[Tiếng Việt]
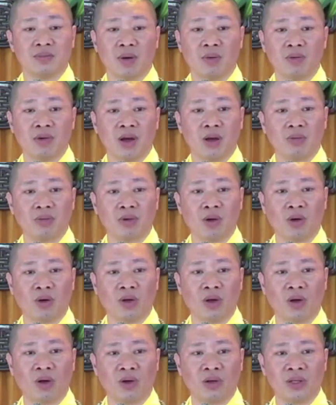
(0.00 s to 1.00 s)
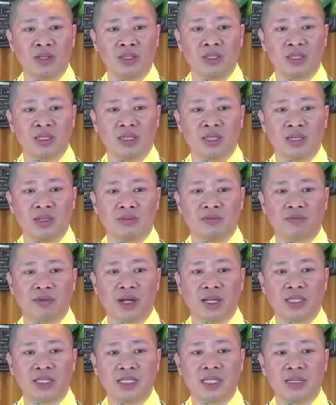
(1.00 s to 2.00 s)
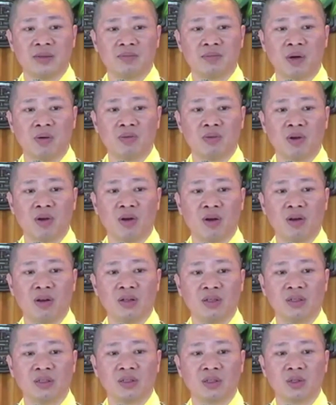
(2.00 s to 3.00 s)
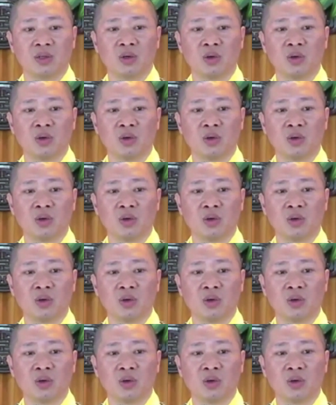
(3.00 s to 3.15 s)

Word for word: chiếc bóng không đòi hỏi, và chiếc bóng đó